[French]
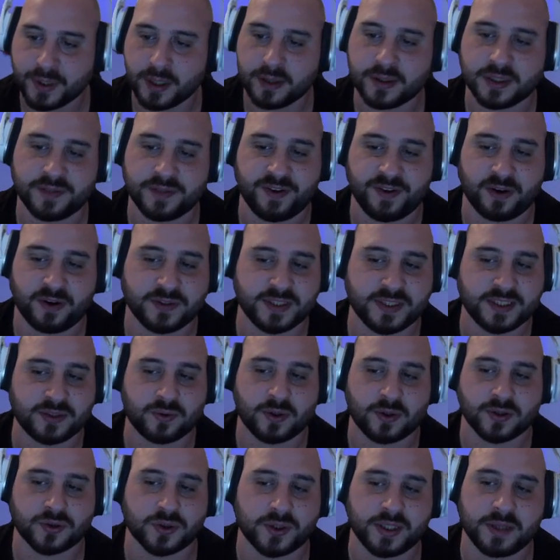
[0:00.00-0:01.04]
Différentes
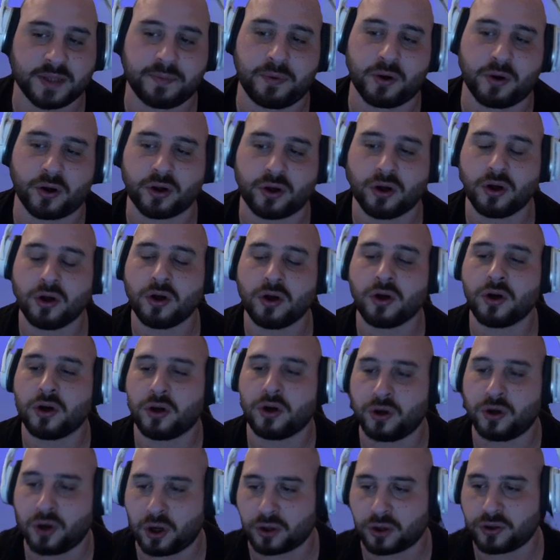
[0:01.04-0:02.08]
histoires se débloquent
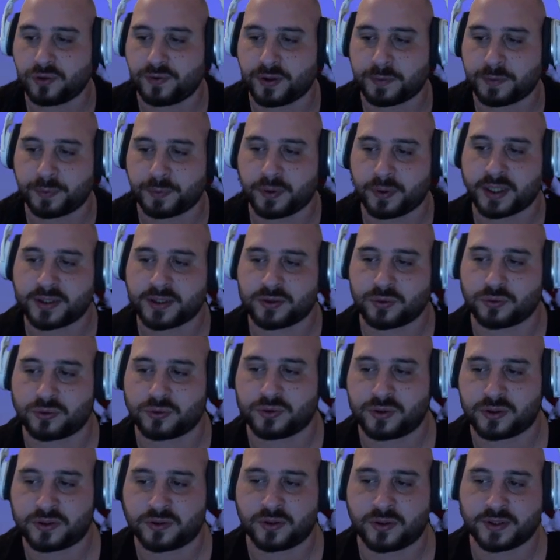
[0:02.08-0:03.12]
lors de votre progression
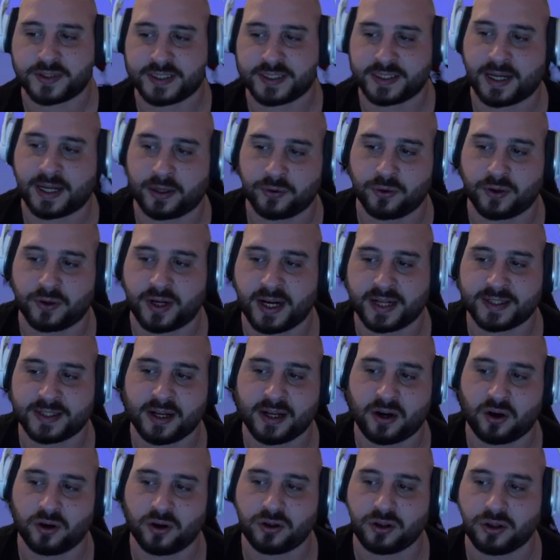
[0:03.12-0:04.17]
dans le scénario
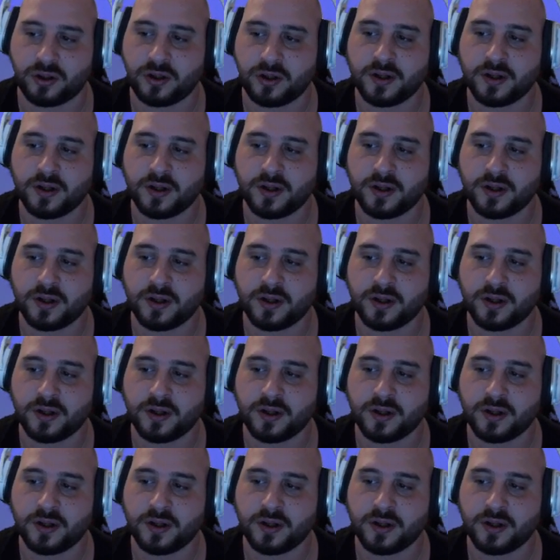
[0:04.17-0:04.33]
Ragnarok.